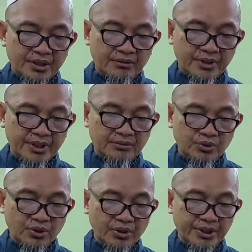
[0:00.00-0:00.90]
riwayat
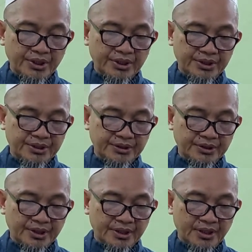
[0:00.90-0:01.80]
Bukhari
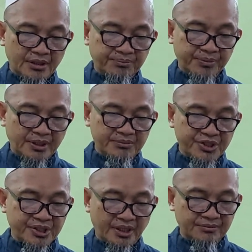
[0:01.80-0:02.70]
kada pil
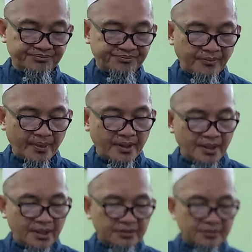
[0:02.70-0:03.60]
miskat.
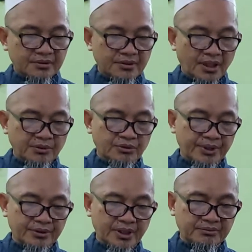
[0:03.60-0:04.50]
Ibnu
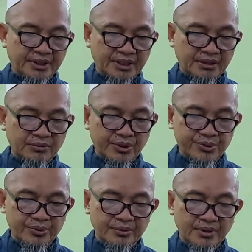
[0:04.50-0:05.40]
Umar berkata bahwa
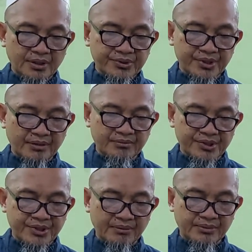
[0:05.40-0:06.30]
Rasulullah SAW
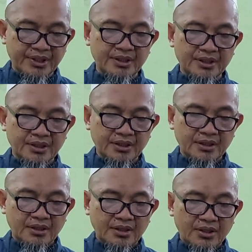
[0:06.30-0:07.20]
bersabda
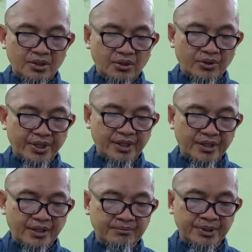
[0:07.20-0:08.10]
orang
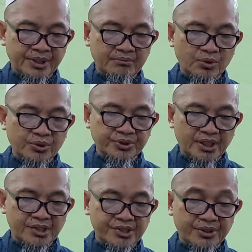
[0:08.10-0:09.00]
yang menyambung
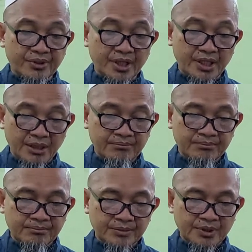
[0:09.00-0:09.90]
tali
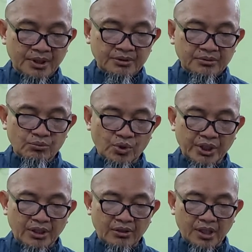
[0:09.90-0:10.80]
silaturahim
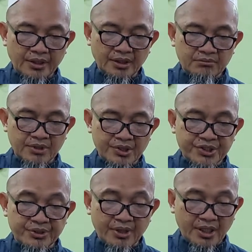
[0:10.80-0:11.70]
bukanlah orang yang
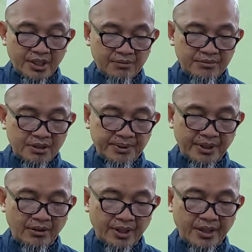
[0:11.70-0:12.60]
bersilaturahim
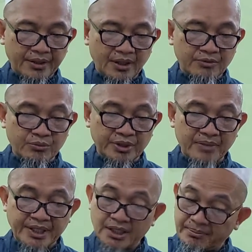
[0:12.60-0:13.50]
kepada orang yang berbuat
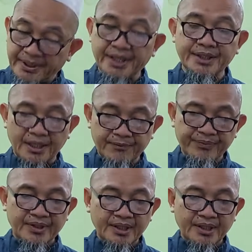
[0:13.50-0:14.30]
baik kepadanya